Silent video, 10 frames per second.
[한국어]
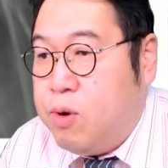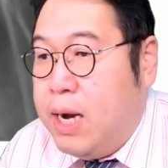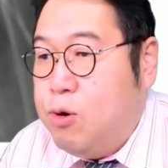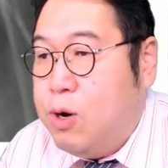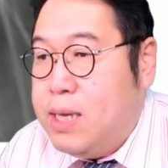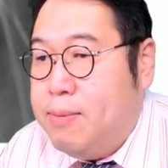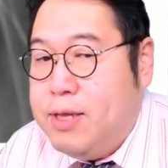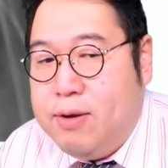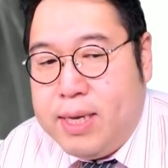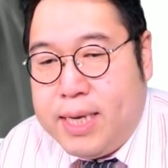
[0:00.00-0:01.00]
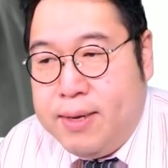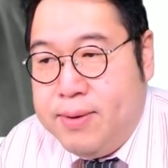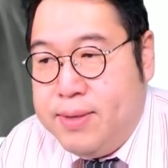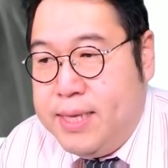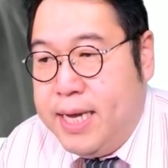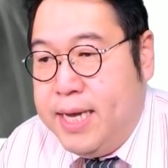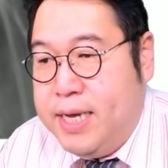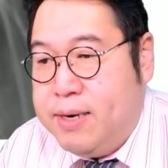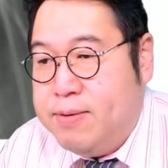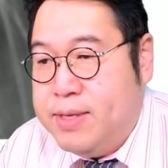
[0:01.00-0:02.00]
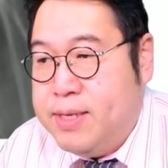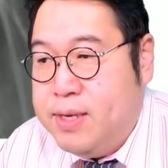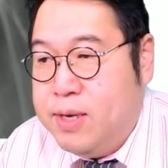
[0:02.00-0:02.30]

광고 하나만 더 할게요. 네, 여러분.